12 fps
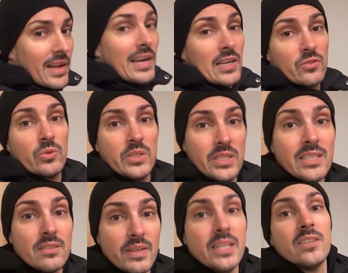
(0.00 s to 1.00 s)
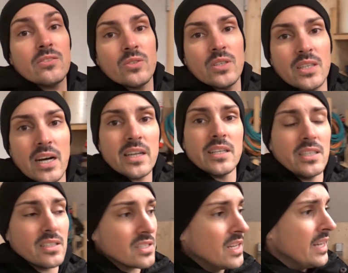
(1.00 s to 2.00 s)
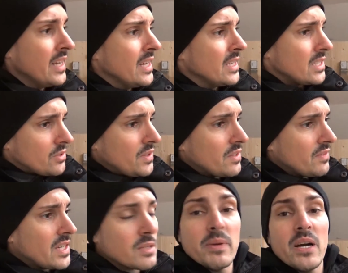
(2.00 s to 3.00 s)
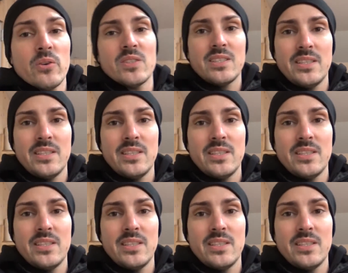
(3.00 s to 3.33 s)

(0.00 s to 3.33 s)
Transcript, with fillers: Also nicht wenig, sondern gar nichts. Deswegen werde ich mir aus